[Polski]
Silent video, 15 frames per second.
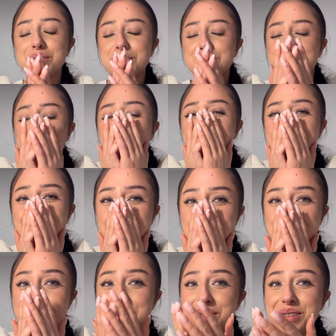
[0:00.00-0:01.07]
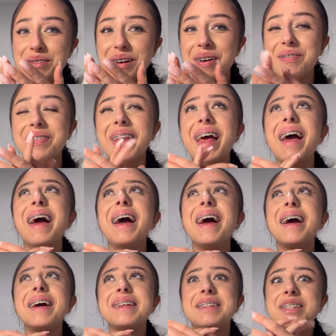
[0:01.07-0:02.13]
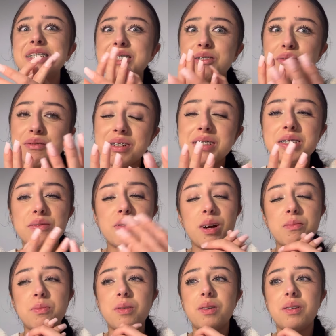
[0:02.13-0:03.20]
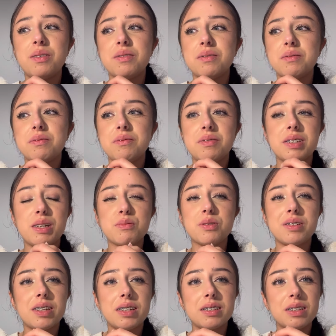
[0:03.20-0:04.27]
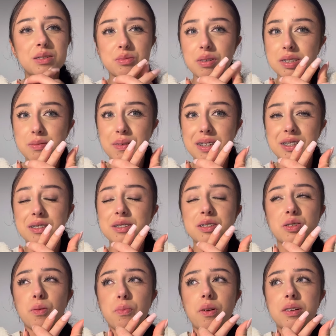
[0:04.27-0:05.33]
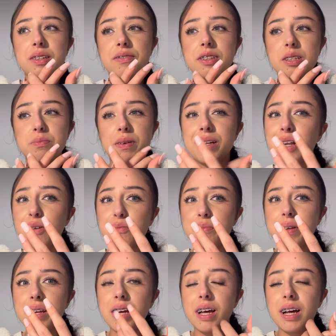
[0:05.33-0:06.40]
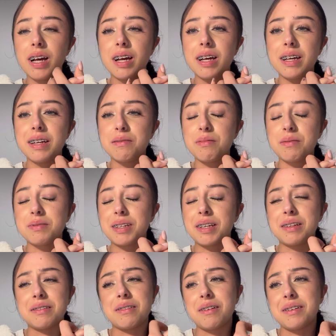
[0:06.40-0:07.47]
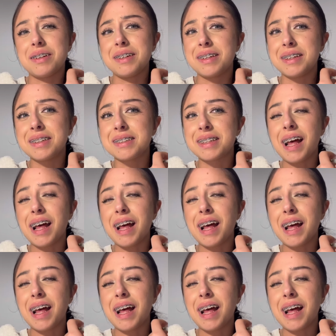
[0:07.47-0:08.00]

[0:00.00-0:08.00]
dosłownie puściłam. I coś się u mnie umieściłam, bo wiedziałam, że ona nie słucha za bardzo disco polo i nawet chyba nie lubi. Miałam takie trochę XD,